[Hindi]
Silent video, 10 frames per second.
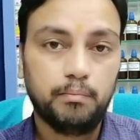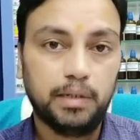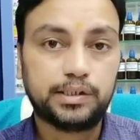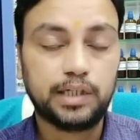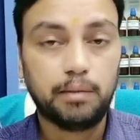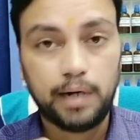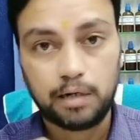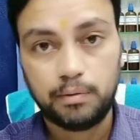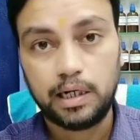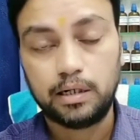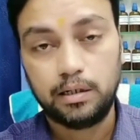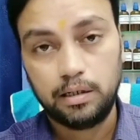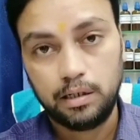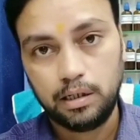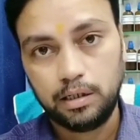बच्चा बार बार
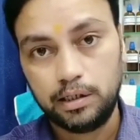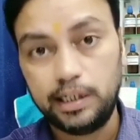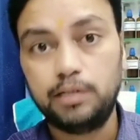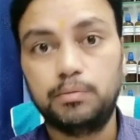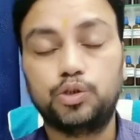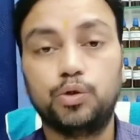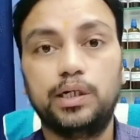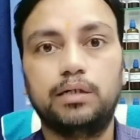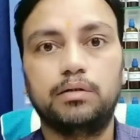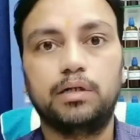नींद में जो है